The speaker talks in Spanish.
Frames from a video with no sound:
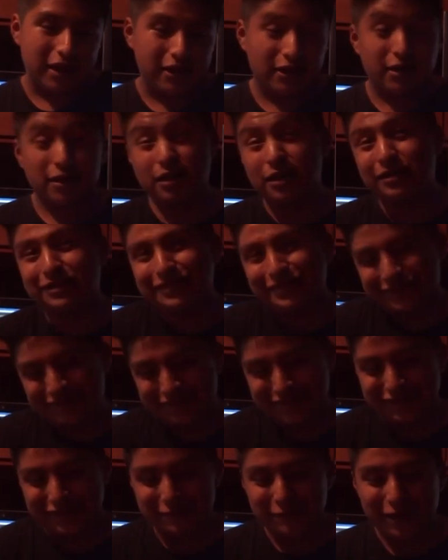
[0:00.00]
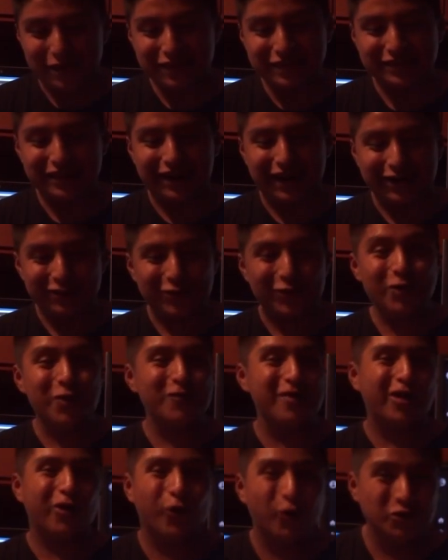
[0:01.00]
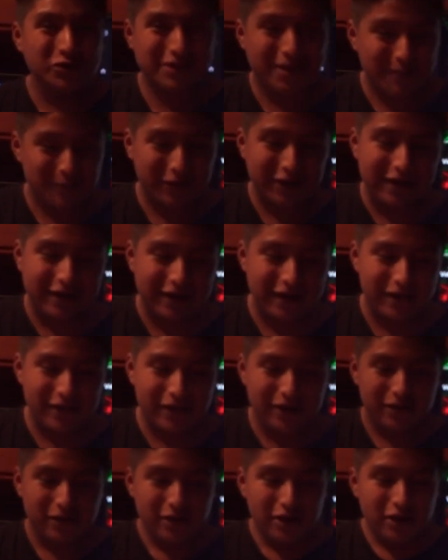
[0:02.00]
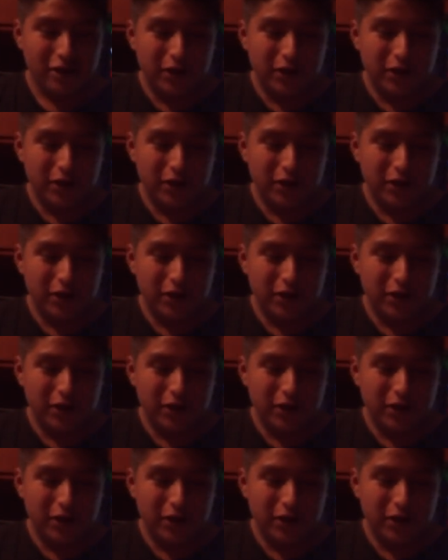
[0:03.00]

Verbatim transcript: las, esas madres de cartón no me gustan para nada.